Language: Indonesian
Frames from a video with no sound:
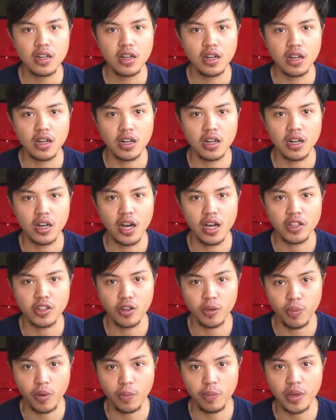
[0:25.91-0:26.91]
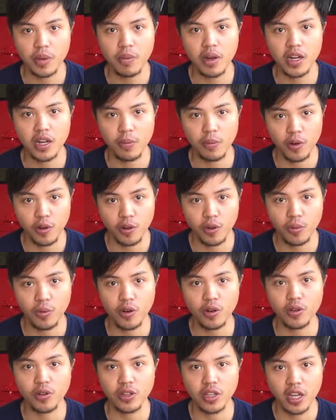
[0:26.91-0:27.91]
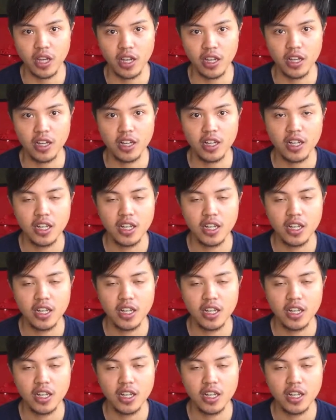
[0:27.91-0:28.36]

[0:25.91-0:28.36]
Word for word: e, eh, hidropopik pada produk-produknya.